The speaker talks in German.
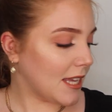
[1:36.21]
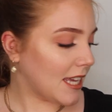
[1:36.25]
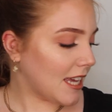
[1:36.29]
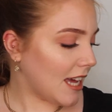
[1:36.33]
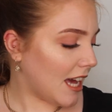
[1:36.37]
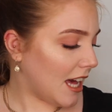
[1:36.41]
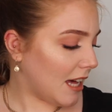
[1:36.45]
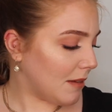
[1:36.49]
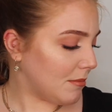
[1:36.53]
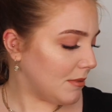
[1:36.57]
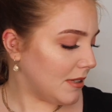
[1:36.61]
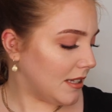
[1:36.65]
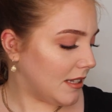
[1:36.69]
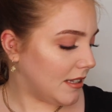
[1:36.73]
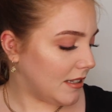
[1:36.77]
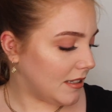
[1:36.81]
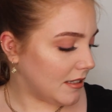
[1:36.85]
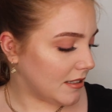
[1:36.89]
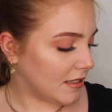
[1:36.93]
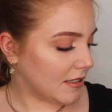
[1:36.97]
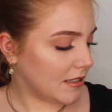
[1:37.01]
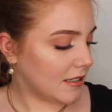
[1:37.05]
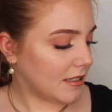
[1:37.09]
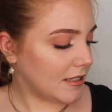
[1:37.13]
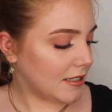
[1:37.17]
Ich habe
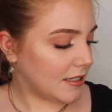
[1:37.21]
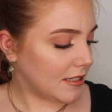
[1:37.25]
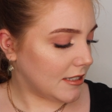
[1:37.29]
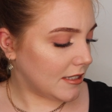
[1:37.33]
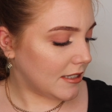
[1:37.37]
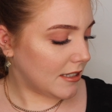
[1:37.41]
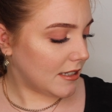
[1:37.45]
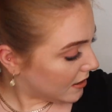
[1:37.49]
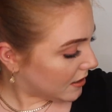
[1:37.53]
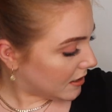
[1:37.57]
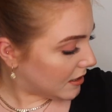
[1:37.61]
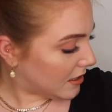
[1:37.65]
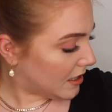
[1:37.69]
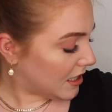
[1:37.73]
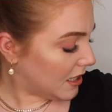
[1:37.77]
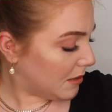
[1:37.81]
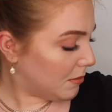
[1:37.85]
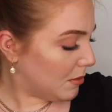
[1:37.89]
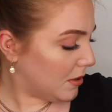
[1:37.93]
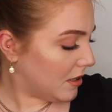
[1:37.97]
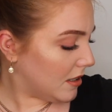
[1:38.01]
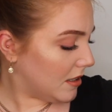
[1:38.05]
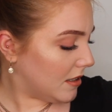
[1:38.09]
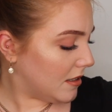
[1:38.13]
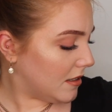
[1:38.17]
hier
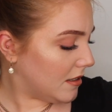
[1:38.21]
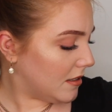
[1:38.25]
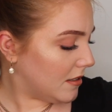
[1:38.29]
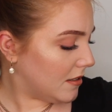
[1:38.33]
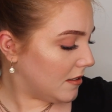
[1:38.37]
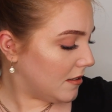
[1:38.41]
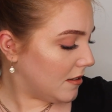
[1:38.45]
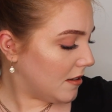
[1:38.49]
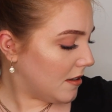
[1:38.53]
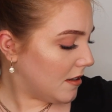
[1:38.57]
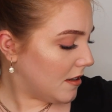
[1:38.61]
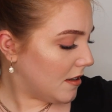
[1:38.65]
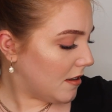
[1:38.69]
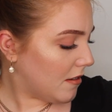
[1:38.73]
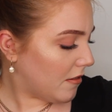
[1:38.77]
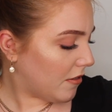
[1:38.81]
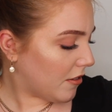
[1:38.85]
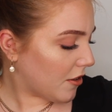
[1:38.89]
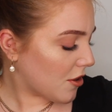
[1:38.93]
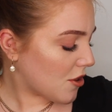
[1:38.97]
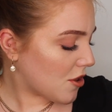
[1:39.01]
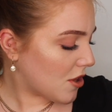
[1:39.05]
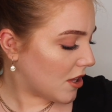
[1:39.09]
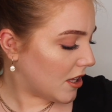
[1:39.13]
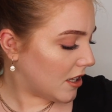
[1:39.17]
sieben
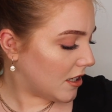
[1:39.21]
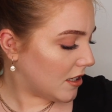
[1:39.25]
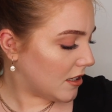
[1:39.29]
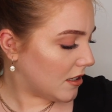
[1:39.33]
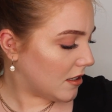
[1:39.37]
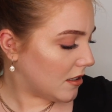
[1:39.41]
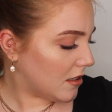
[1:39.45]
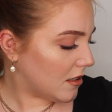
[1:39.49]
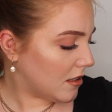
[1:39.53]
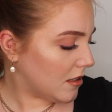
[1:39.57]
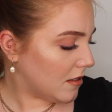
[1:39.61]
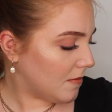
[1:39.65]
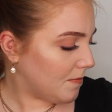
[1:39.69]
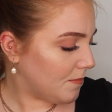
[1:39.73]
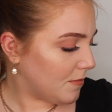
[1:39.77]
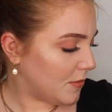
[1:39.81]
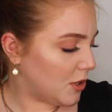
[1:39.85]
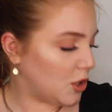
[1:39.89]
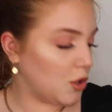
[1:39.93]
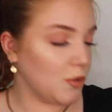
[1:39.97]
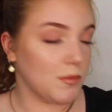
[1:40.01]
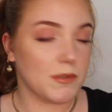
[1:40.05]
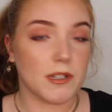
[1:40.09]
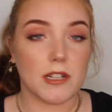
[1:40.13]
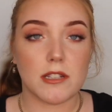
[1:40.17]
verschiedene
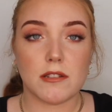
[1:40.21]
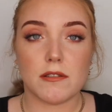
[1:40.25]
Dupes.